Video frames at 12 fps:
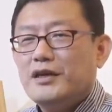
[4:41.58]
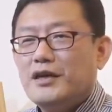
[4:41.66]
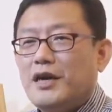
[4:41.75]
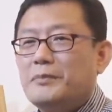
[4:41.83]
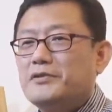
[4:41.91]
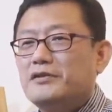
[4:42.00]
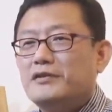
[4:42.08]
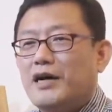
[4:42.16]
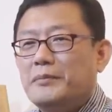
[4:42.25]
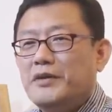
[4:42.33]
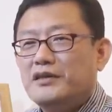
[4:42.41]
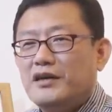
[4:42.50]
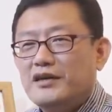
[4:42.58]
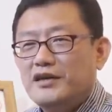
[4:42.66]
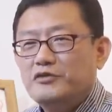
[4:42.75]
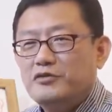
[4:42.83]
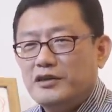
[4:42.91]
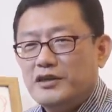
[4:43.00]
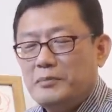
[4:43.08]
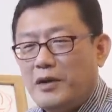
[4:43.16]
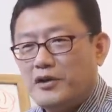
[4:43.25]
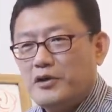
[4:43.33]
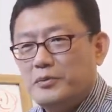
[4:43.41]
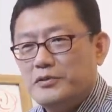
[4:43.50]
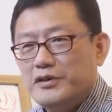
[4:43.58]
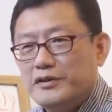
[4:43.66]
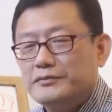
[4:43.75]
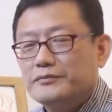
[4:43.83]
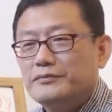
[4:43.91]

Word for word: 합쳐서 아미타 예수한테 맡겨보세요.